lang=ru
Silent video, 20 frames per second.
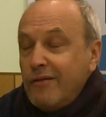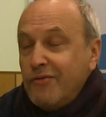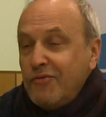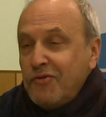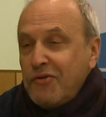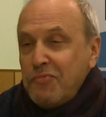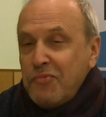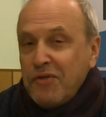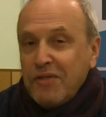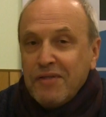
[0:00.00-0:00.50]

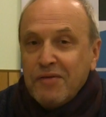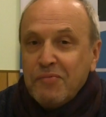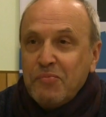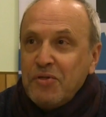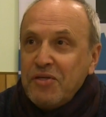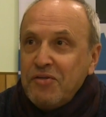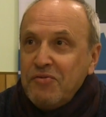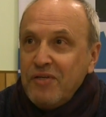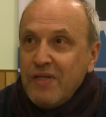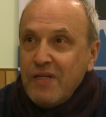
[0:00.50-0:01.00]
Одновременно
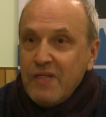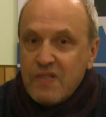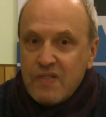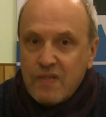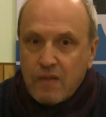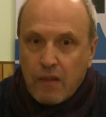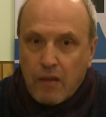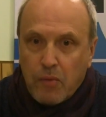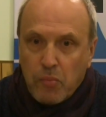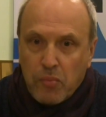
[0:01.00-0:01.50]

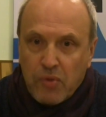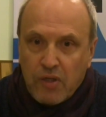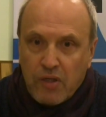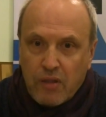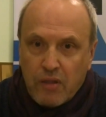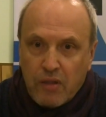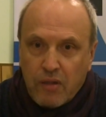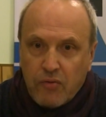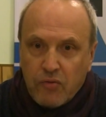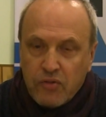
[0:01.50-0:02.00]
появились
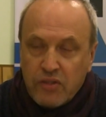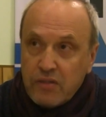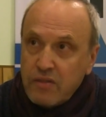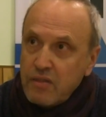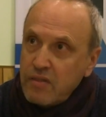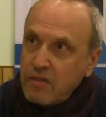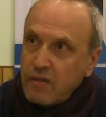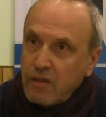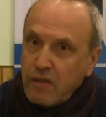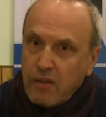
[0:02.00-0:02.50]
там вот
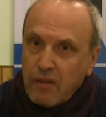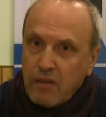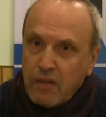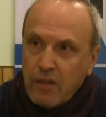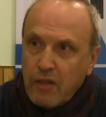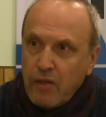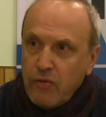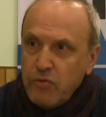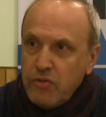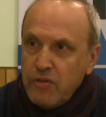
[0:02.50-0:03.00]
эти
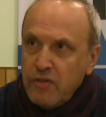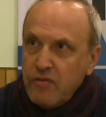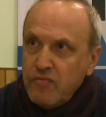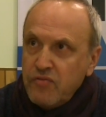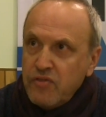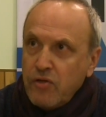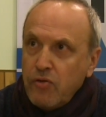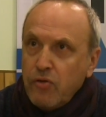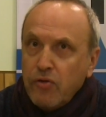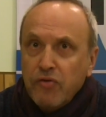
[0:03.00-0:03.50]
странные
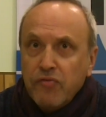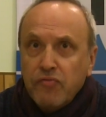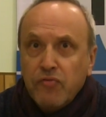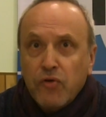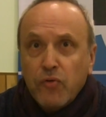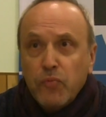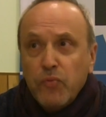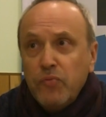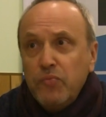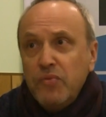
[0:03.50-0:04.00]
люди в зеленой
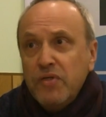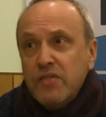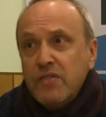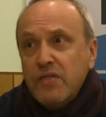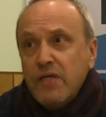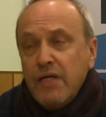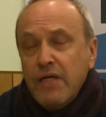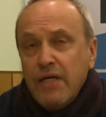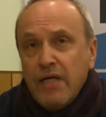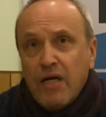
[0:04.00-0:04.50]
форме
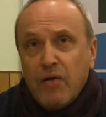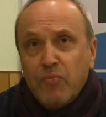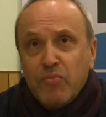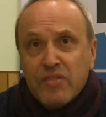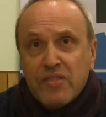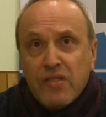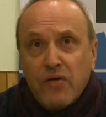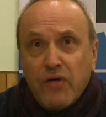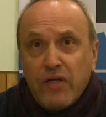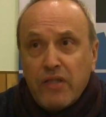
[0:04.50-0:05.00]
без
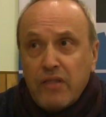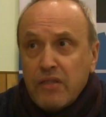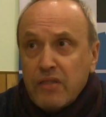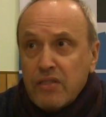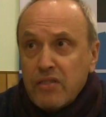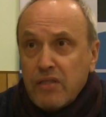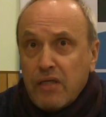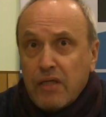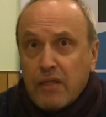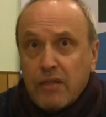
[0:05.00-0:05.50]

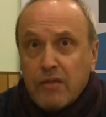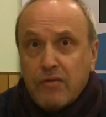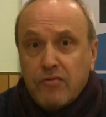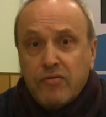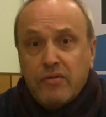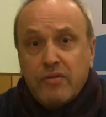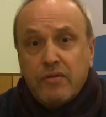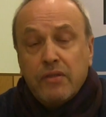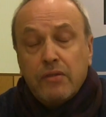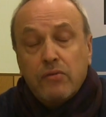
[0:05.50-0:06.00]
опознавательных
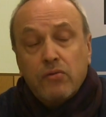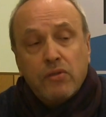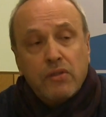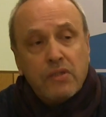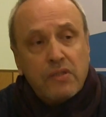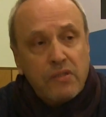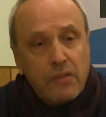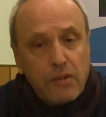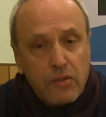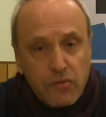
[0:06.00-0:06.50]
знаков,
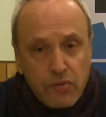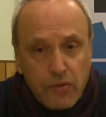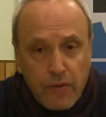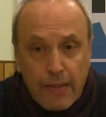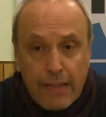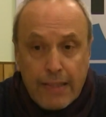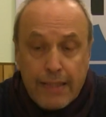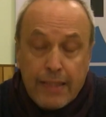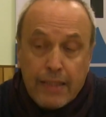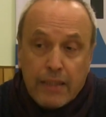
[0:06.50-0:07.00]
которых
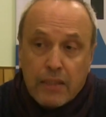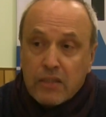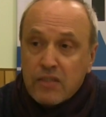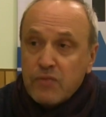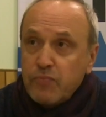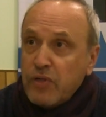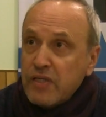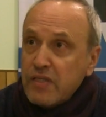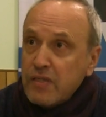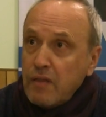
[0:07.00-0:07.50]
сразу
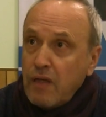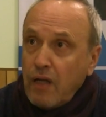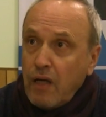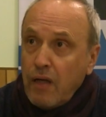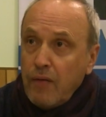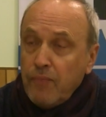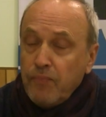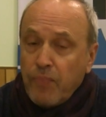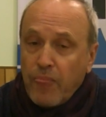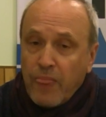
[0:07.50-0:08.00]

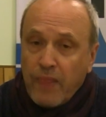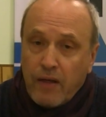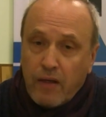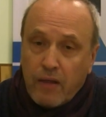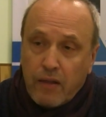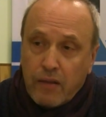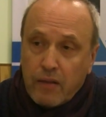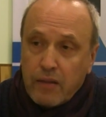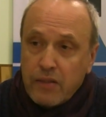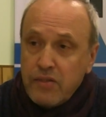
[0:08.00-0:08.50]
распознали
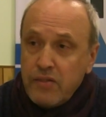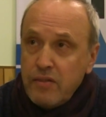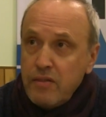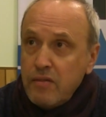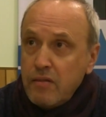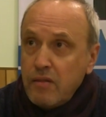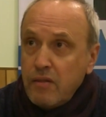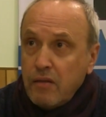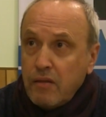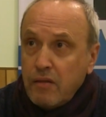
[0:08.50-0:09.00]
э,
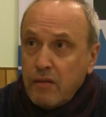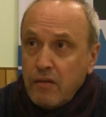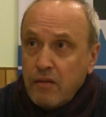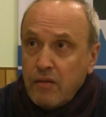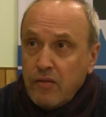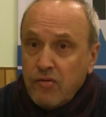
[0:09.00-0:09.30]
российских э,